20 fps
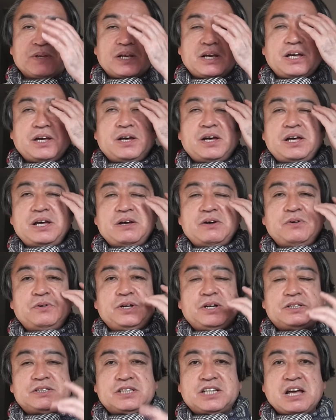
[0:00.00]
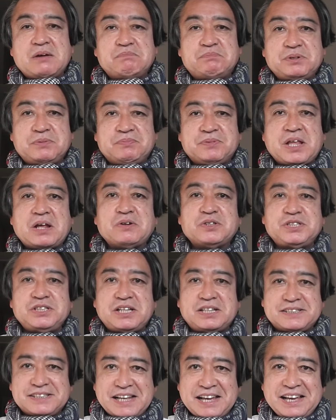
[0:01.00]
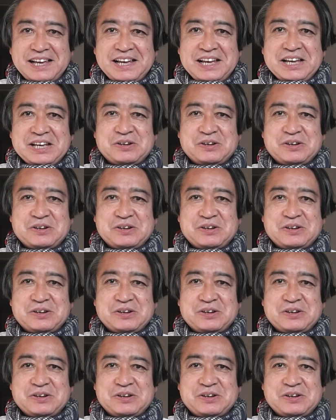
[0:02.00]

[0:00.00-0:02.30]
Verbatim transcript: えー、オリックスキャンプ楽しいですね